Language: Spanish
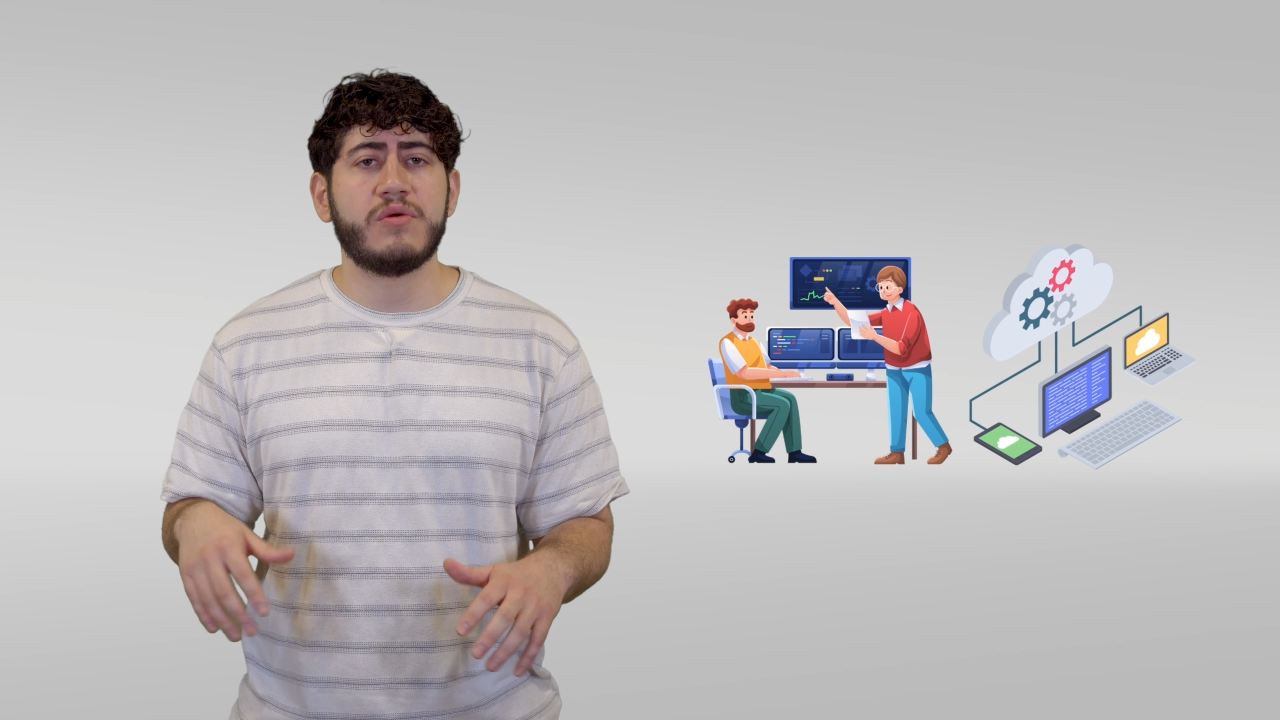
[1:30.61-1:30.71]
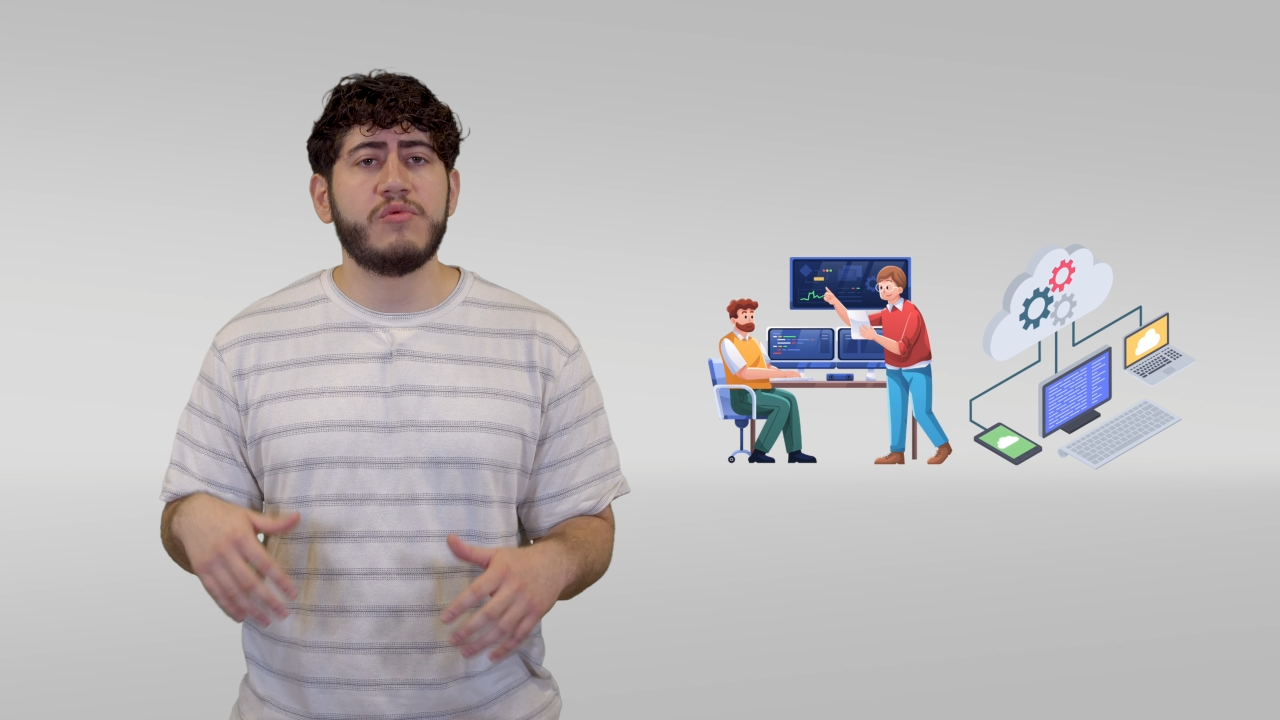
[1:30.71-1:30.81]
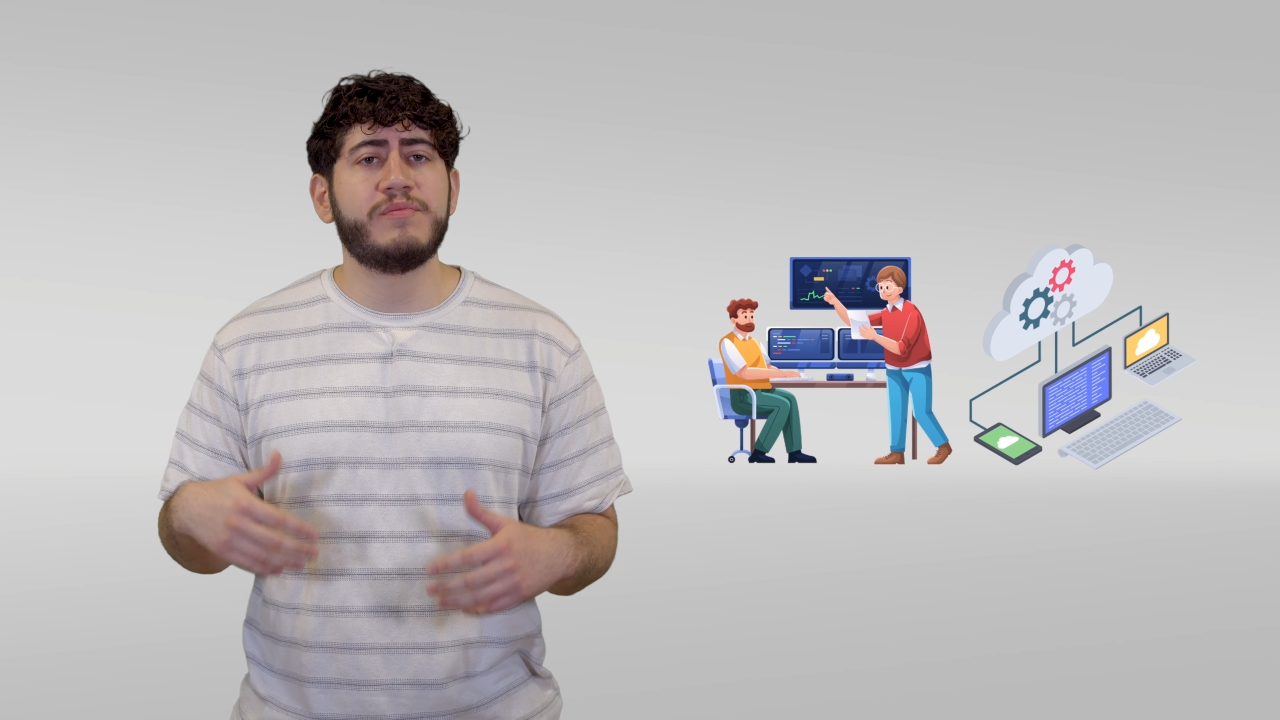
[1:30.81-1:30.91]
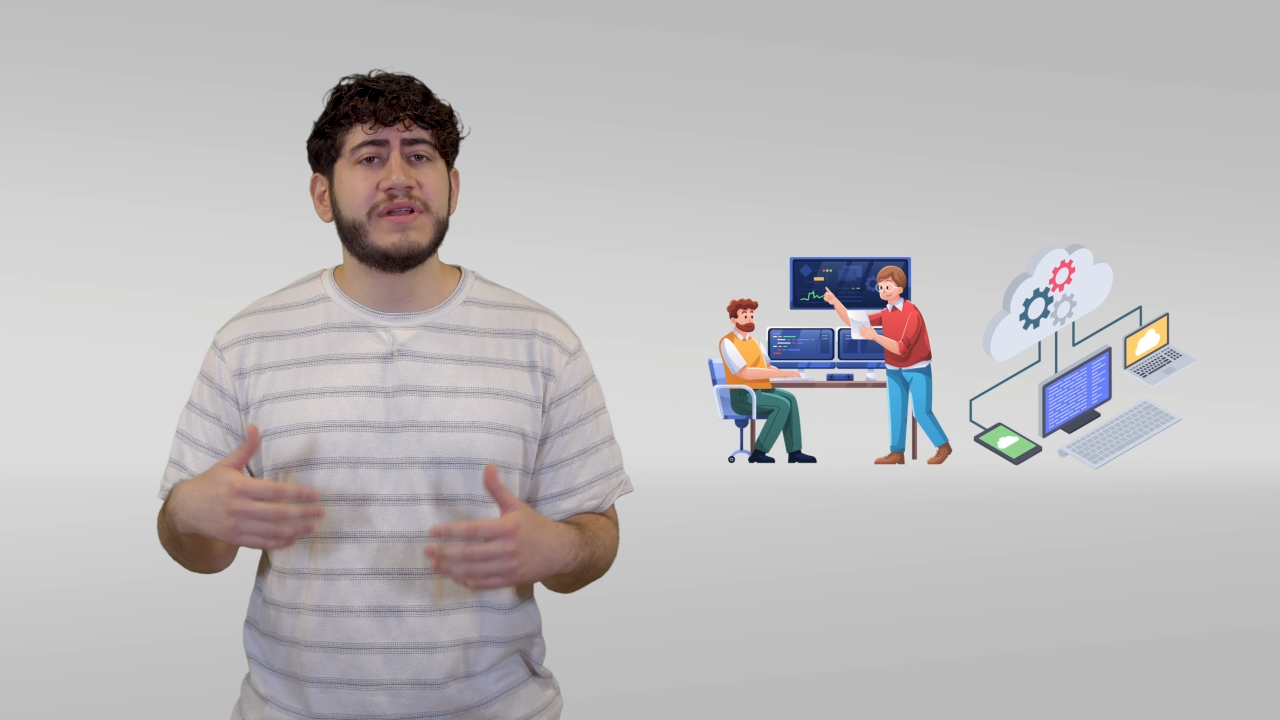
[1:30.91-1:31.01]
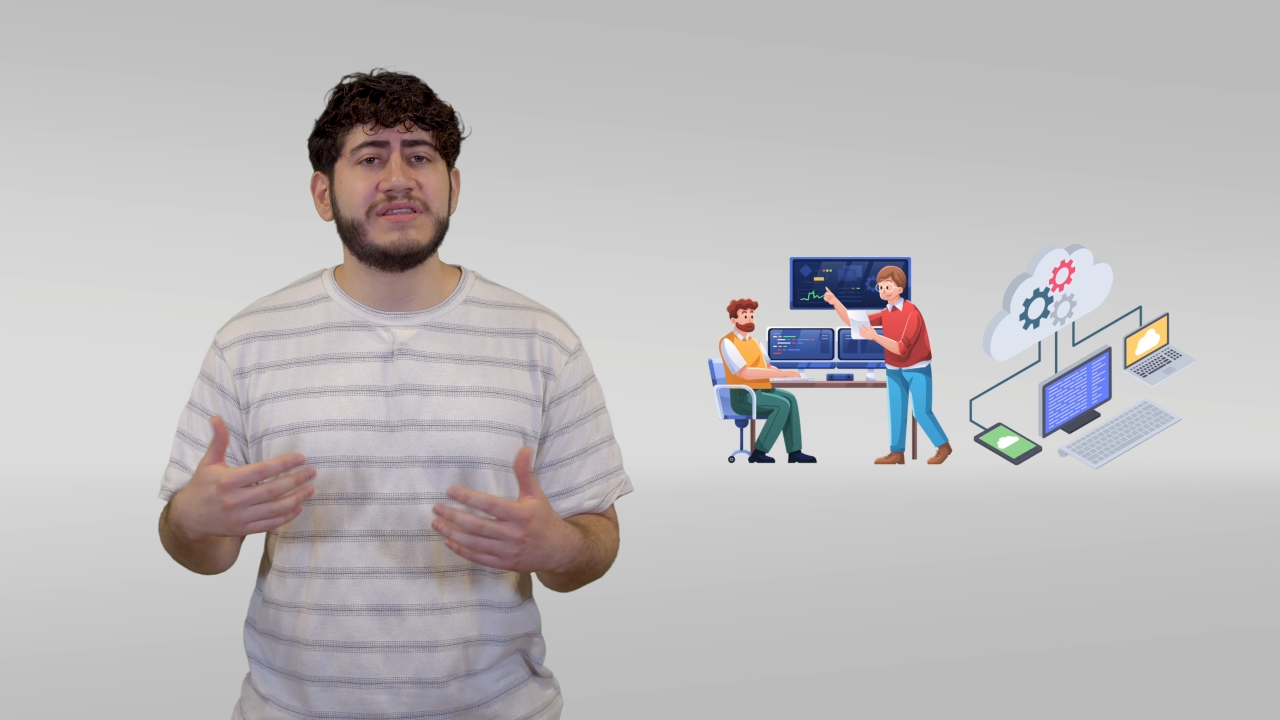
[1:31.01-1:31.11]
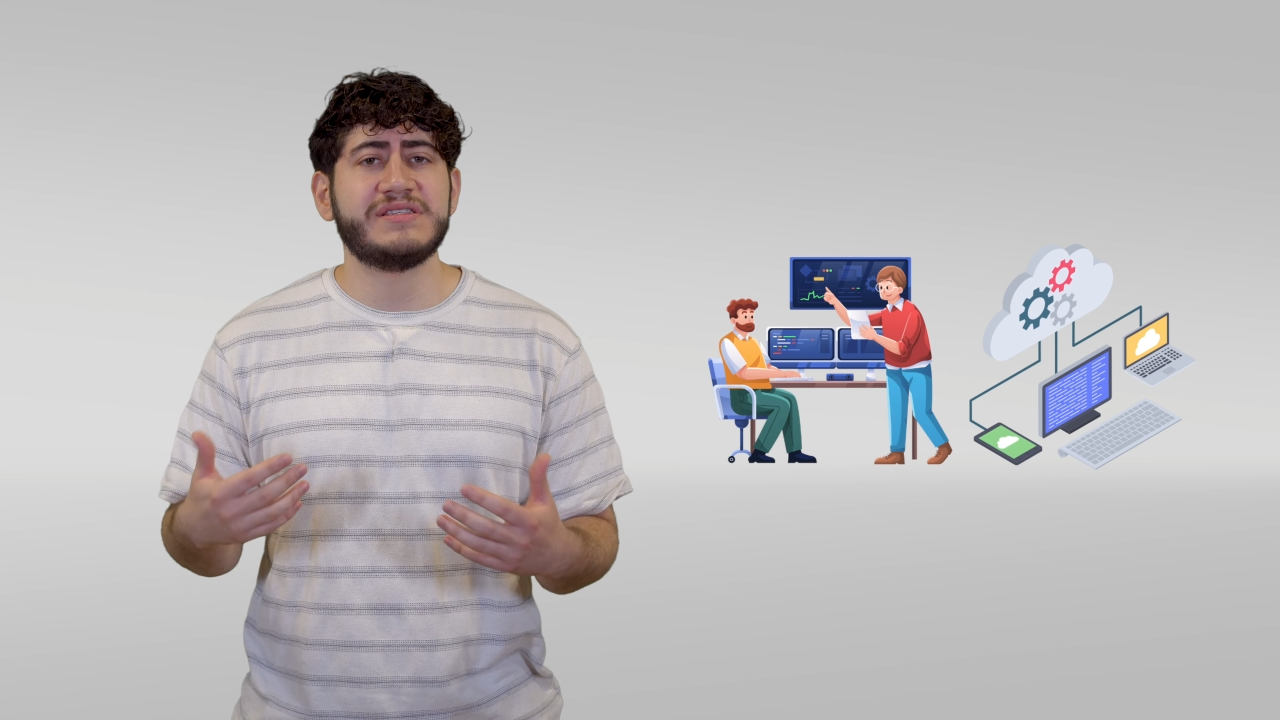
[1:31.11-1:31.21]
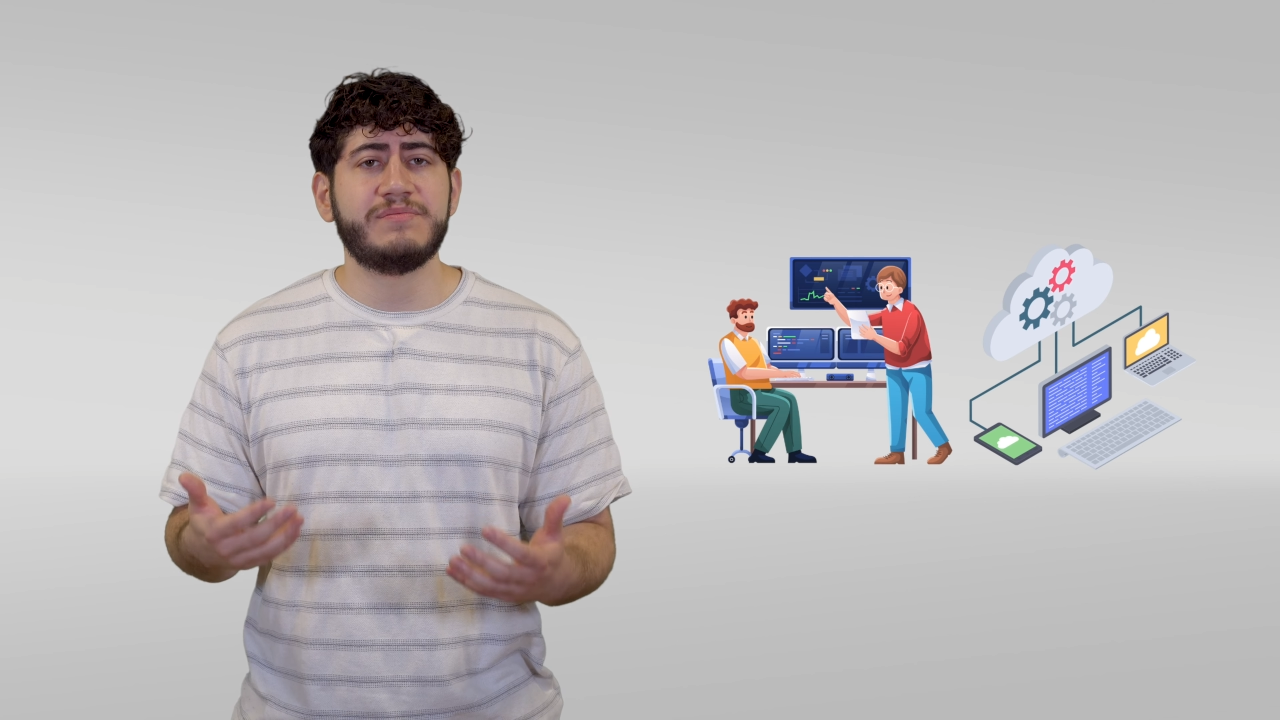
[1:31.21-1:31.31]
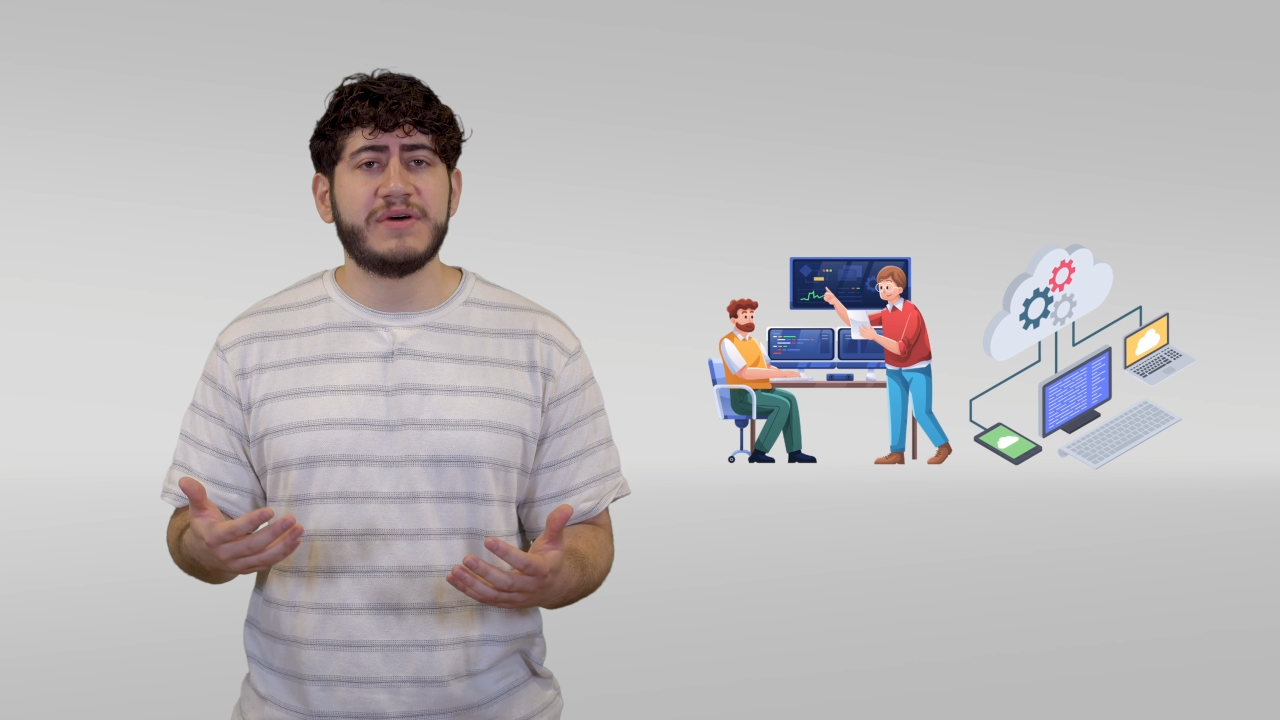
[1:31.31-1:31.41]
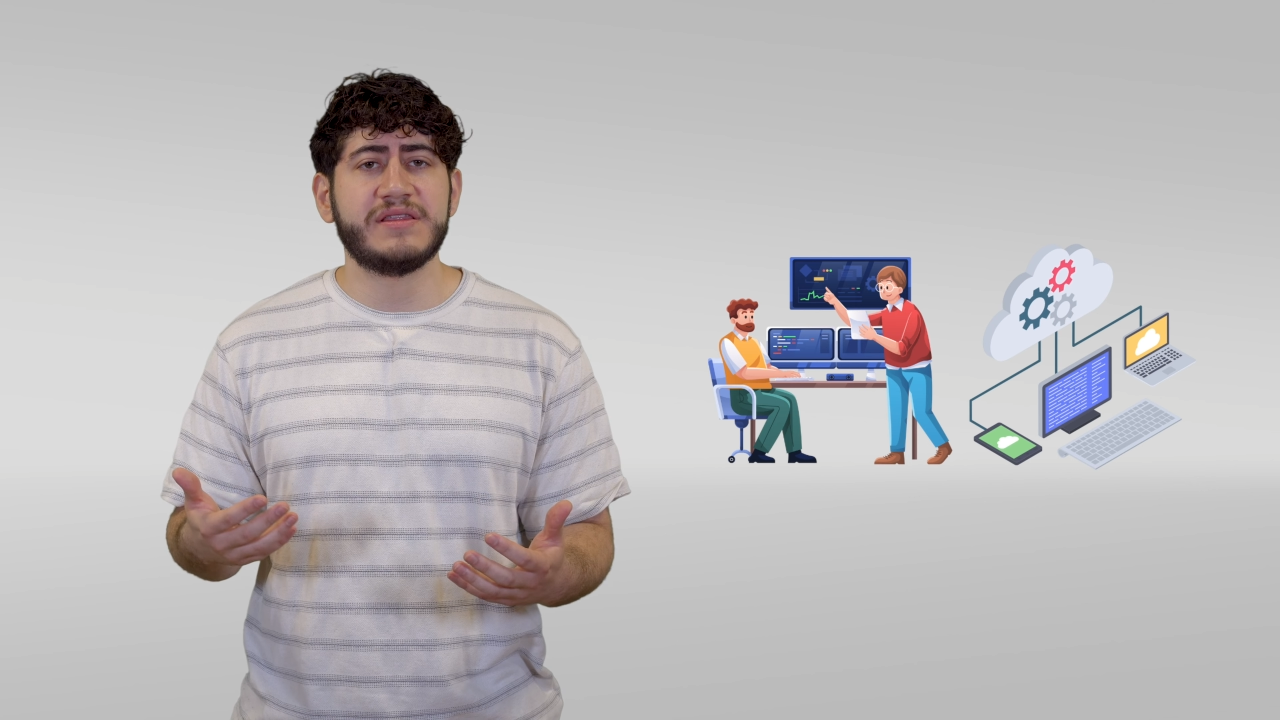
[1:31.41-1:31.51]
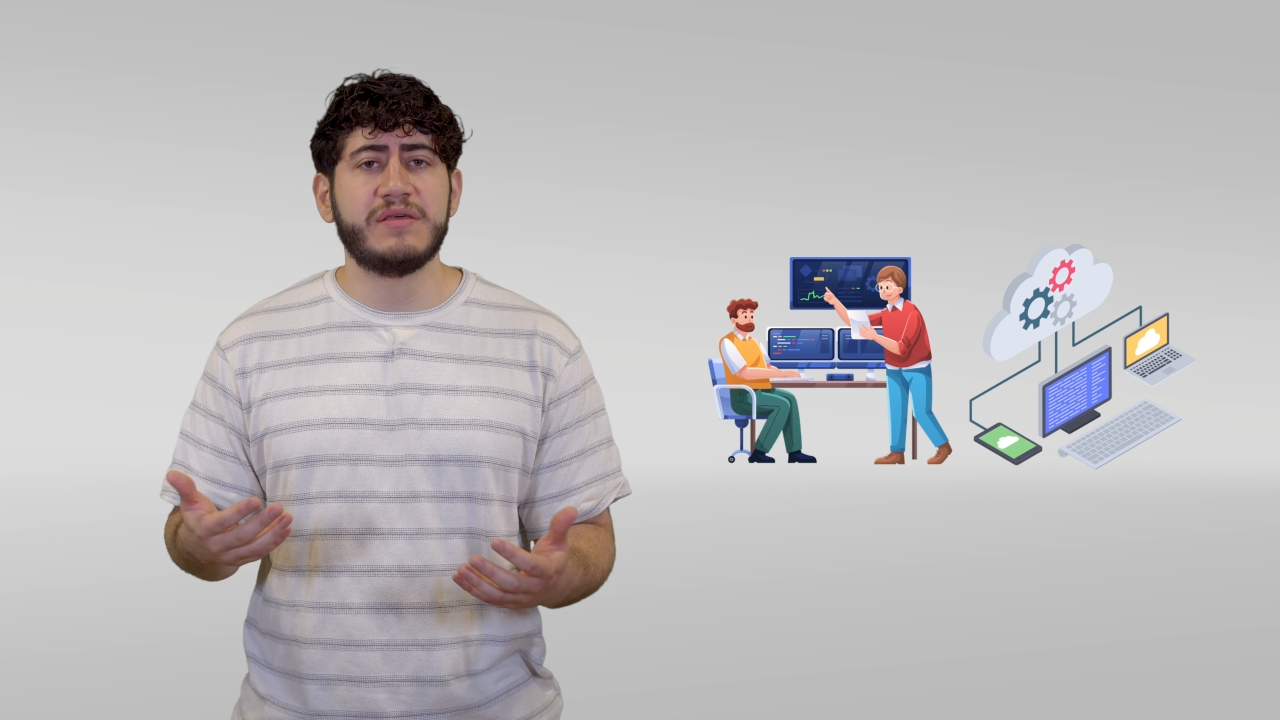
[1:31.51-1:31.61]
cómo un
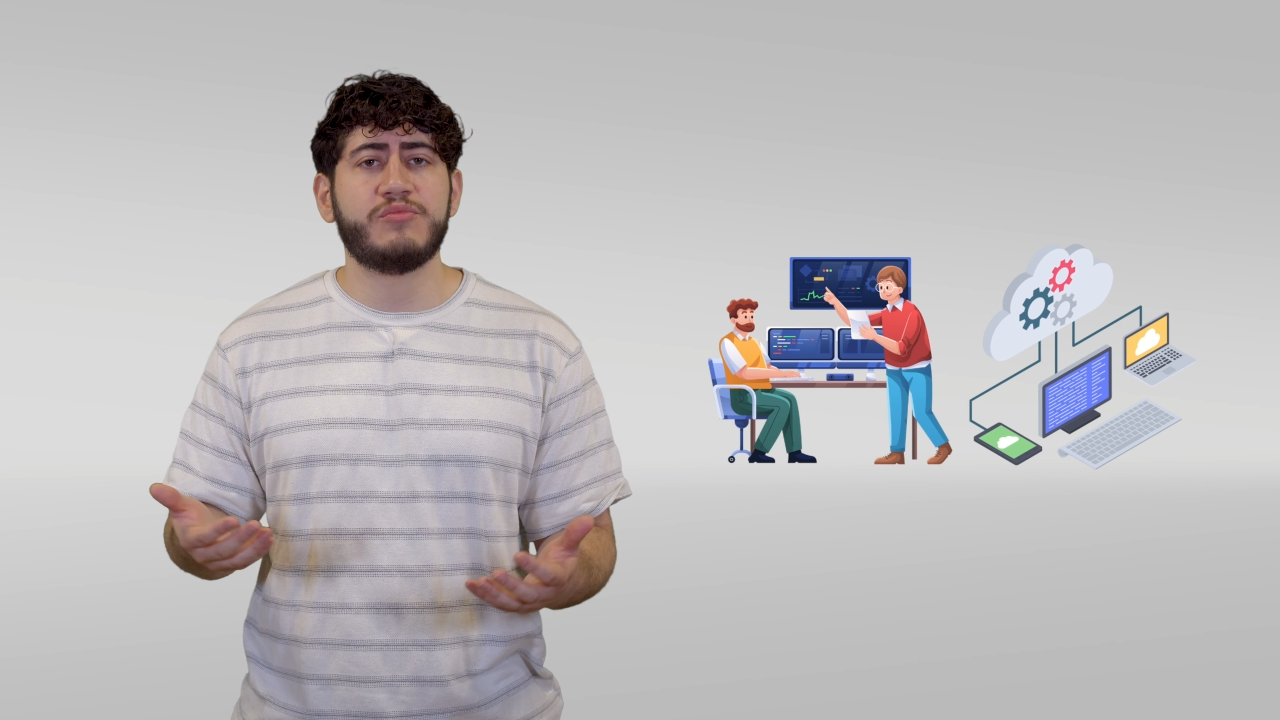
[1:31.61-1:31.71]
participante